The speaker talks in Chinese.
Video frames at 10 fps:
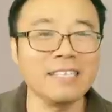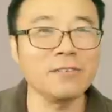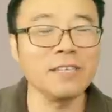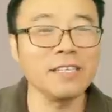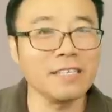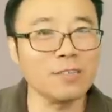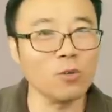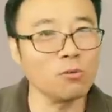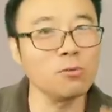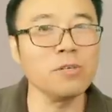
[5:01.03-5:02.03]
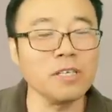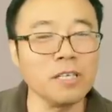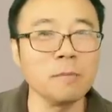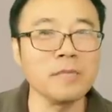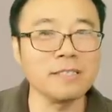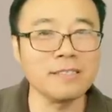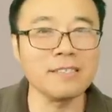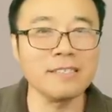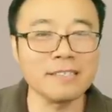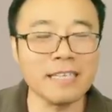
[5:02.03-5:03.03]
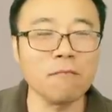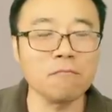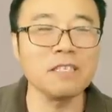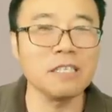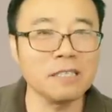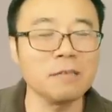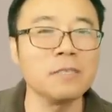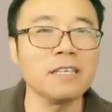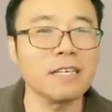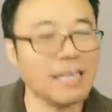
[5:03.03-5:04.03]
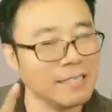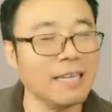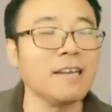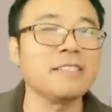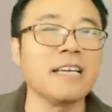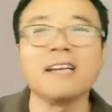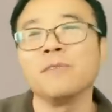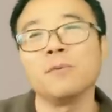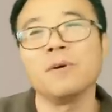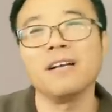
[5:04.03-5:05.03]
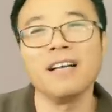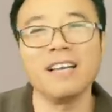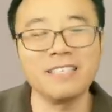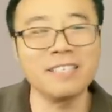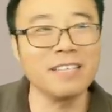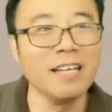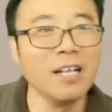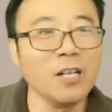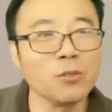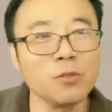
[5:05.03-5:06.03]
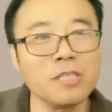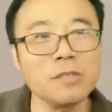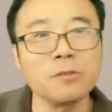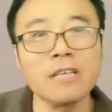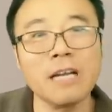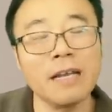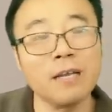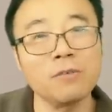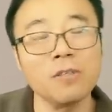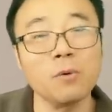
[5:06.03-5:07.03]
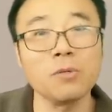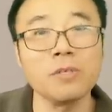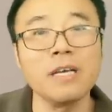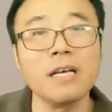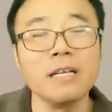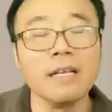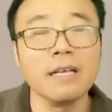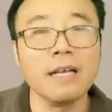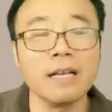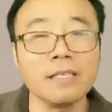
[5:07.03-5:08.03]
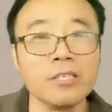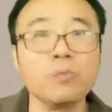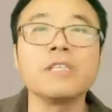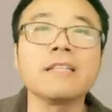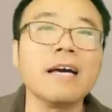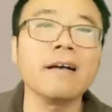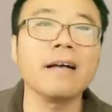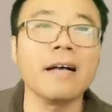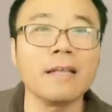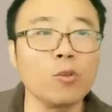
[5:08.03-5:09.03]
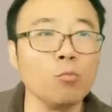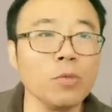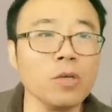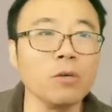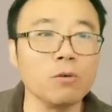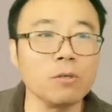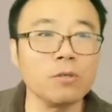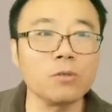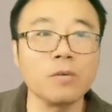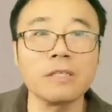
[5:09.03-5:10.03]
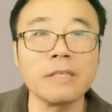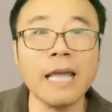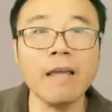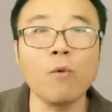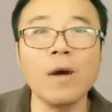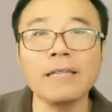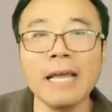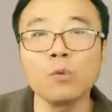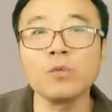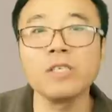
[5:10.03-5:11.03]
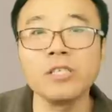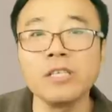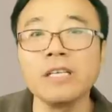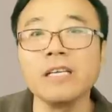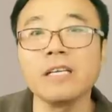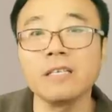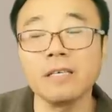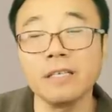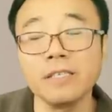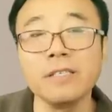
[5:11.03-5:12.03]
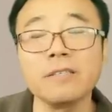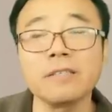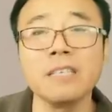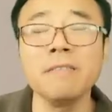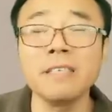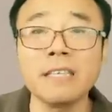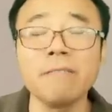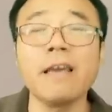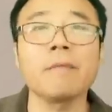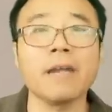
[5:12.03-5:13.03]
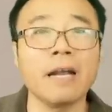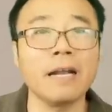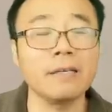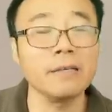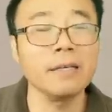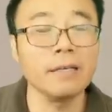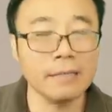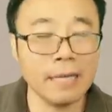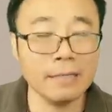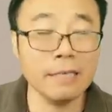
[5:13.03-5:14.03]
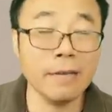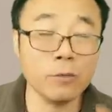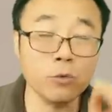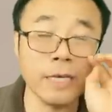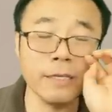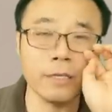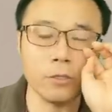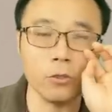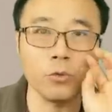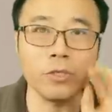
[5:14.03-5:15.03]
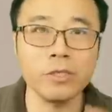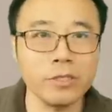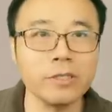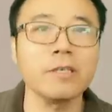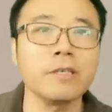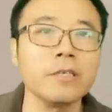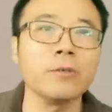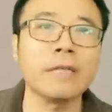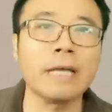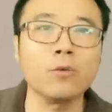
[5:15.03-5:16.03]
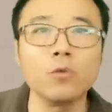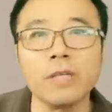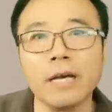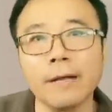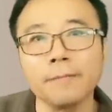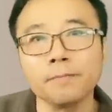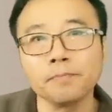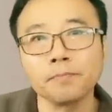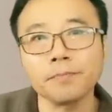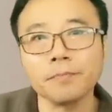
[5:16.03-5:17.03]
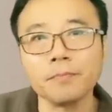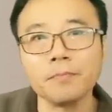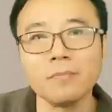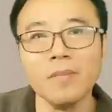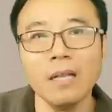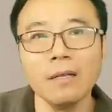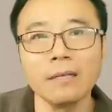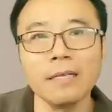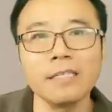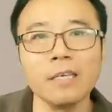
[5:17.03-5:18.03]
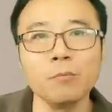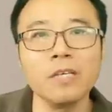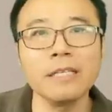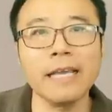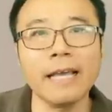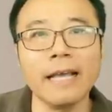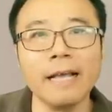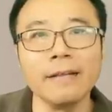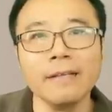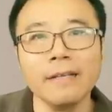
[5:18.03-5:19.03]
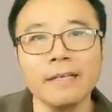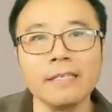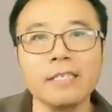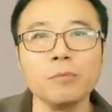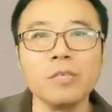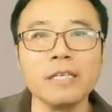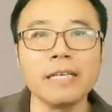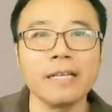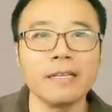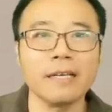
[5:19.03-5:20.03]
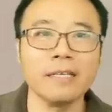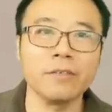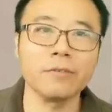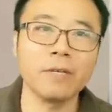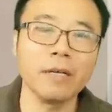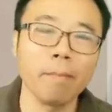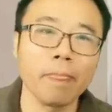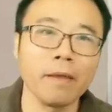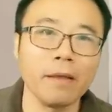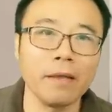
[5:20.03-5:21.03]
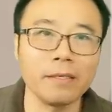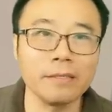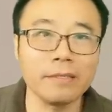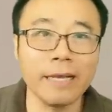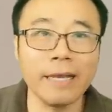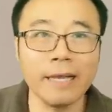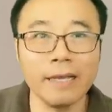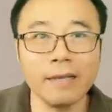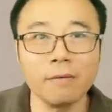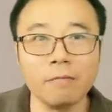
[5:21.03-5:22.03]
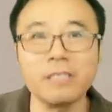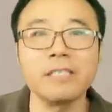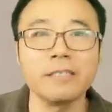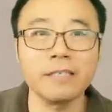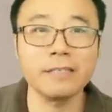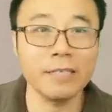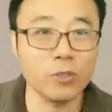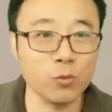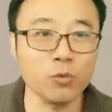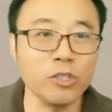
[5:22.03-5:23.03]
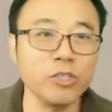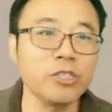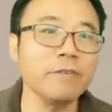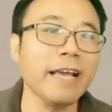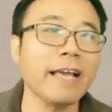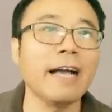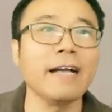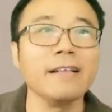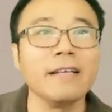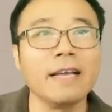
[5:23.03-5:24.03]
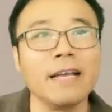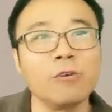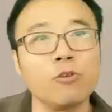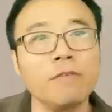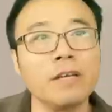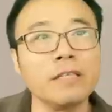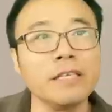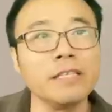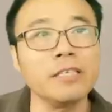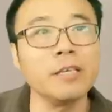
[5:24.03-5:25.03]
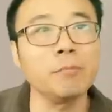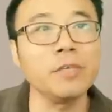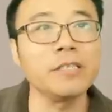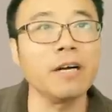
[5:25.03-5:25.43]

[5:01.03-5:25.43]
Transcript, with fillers: 一些，所以呢，走出去要比自己在屋子里嘚啵嘚看起来要强很多啊！这是从制作上来说呢，我觉得啊，旗鼓相当啊，都没有说太花太多的精力和心思，因为在外边啊，他在外出差的时候确实是是有难处的啊。那节目特点啊，这个节目特点呢，可以说呃是在。我指的是在主题之外啊，哎，双方的一些比